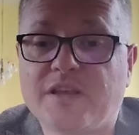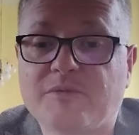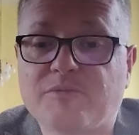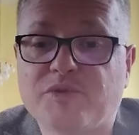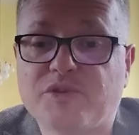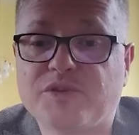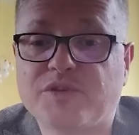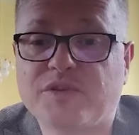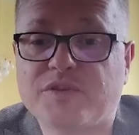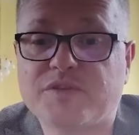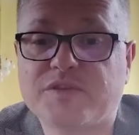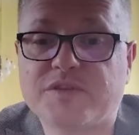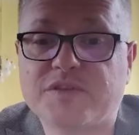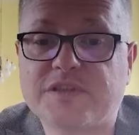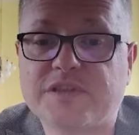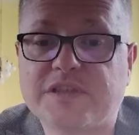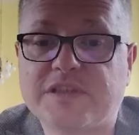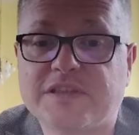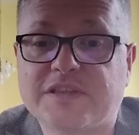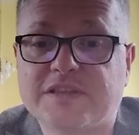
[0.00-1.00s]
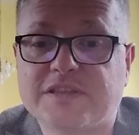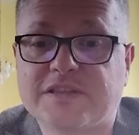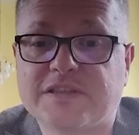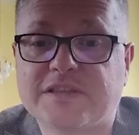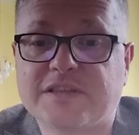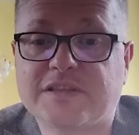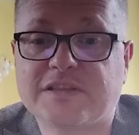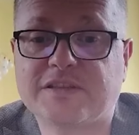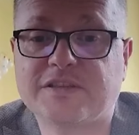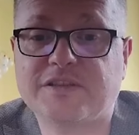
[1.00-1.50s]
Moi drodzy,
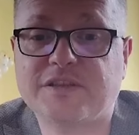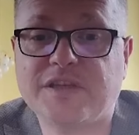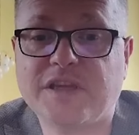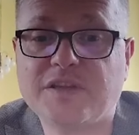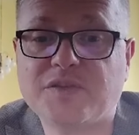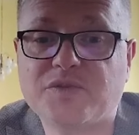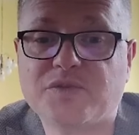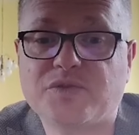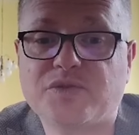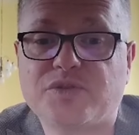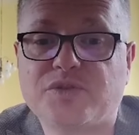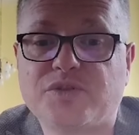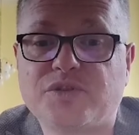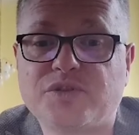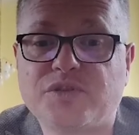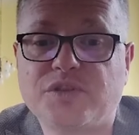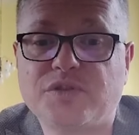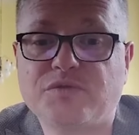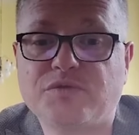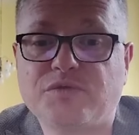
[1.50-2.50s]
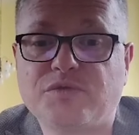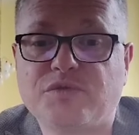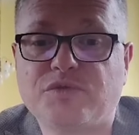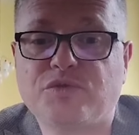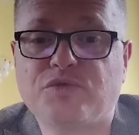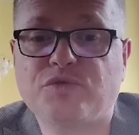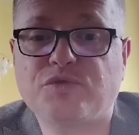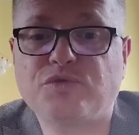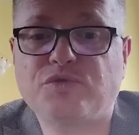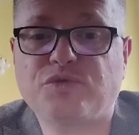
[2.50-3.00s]
gdy ja coś czynię,
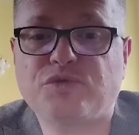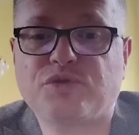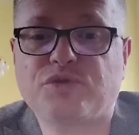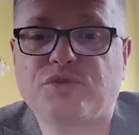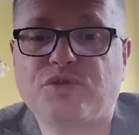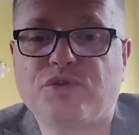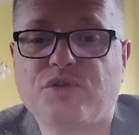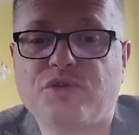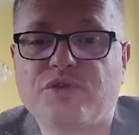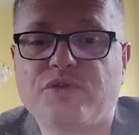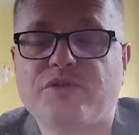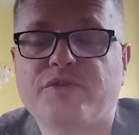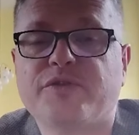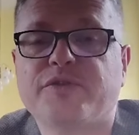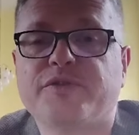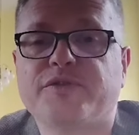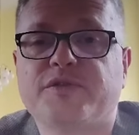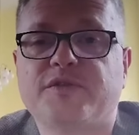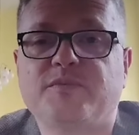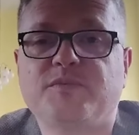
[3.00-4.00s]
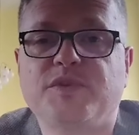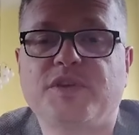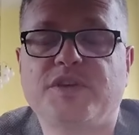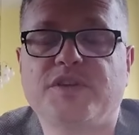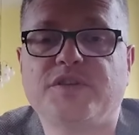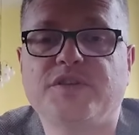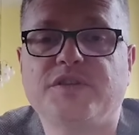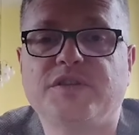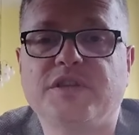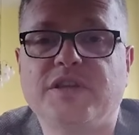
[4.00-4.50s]
któż to
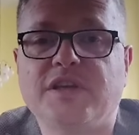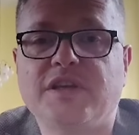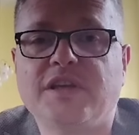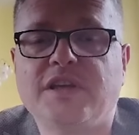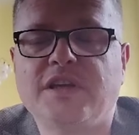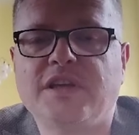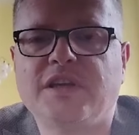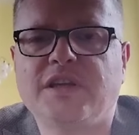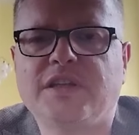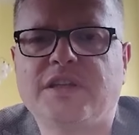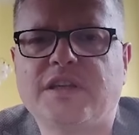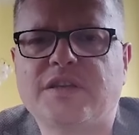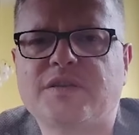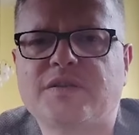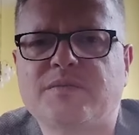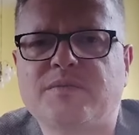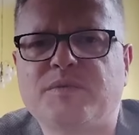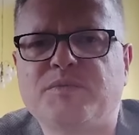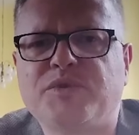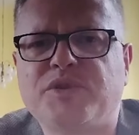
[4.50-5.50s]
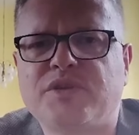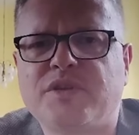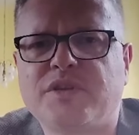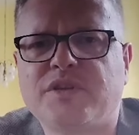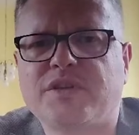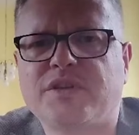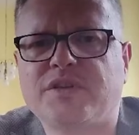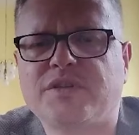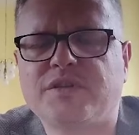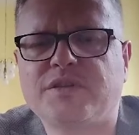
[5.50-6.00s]
zmieni? I tak sobie myślę,
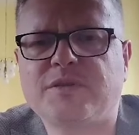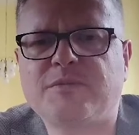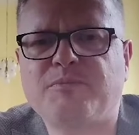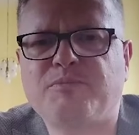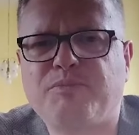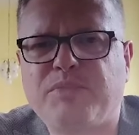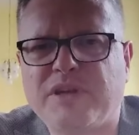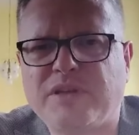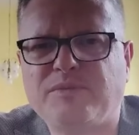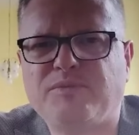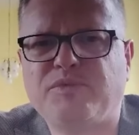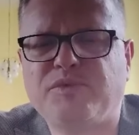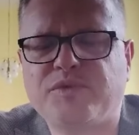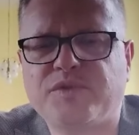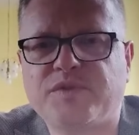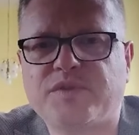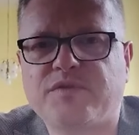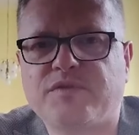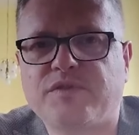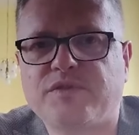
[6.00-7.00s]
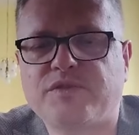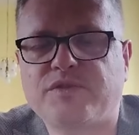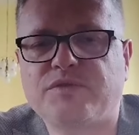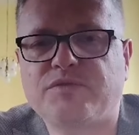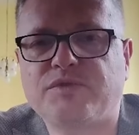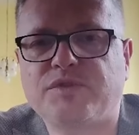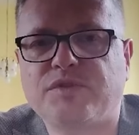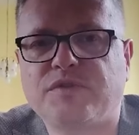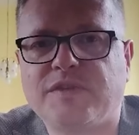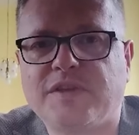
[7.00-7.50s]
kiedy Pan Bóg
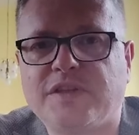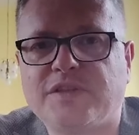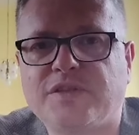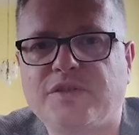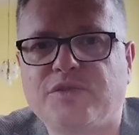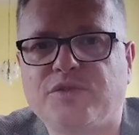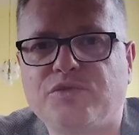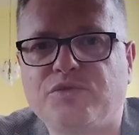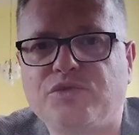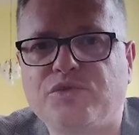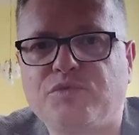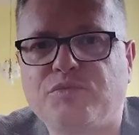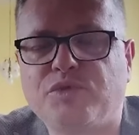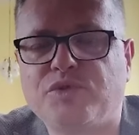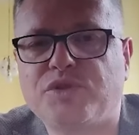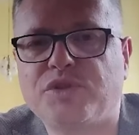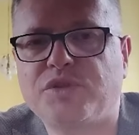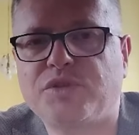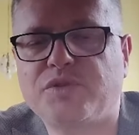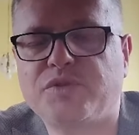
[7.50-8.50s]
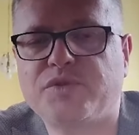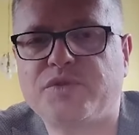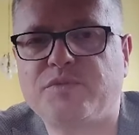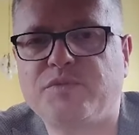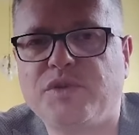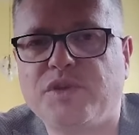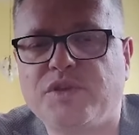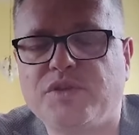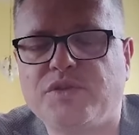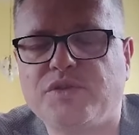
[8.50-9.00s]
stworzył świat, któż może to
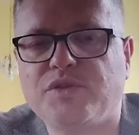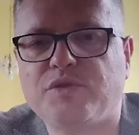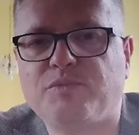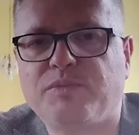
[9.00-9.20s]
zmienić?